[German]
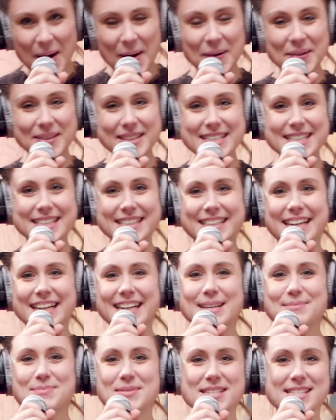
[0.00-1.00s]
Und dann
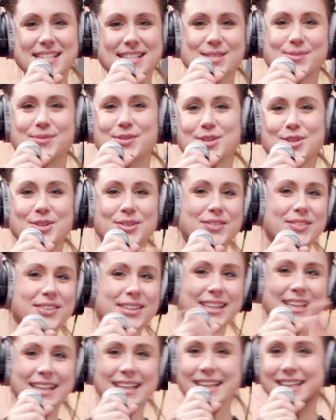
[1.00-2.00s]
gibt es
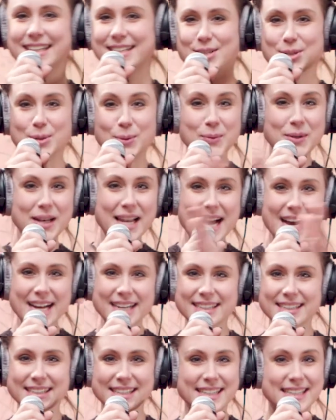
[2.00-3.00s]
dazwischen
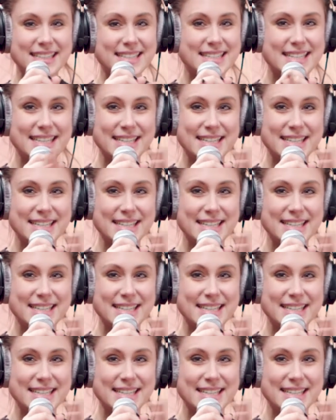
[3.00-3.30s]
Tonlagen, in